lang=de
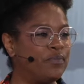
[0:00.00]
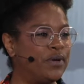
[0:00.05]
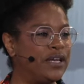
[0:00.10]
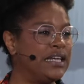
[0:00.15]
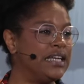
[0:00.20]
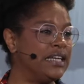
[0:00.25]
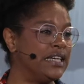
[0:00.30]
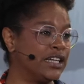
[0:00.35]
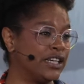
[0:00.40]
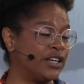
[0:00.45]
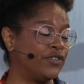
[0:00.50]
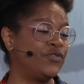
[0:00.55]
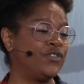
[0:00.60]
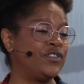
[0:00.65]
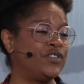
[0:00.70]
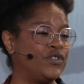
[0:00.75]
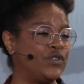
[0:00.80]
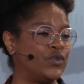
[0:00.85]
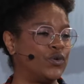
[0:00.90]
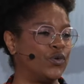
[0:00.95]
bin ihre
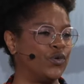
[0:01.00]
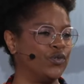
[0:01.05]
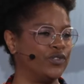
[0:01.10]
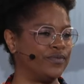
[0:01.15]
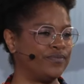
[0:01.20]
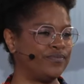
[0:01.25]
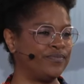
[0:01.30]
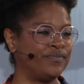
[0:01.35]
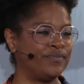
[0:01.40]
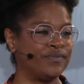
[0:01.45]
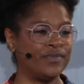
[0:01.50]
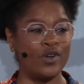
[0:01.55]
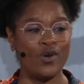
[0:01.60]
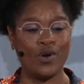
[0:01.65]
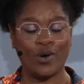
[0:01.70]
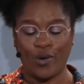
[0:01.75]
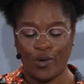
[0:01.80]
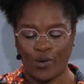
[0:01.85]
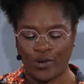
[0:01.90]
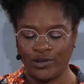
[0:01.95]
Vision
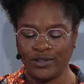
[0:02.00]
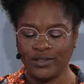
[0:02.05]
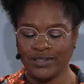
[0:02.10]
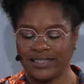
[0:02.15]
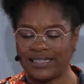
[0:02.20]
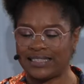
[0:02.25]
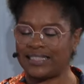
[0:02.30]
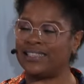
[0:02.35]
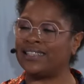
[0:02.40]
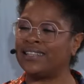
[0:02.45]
und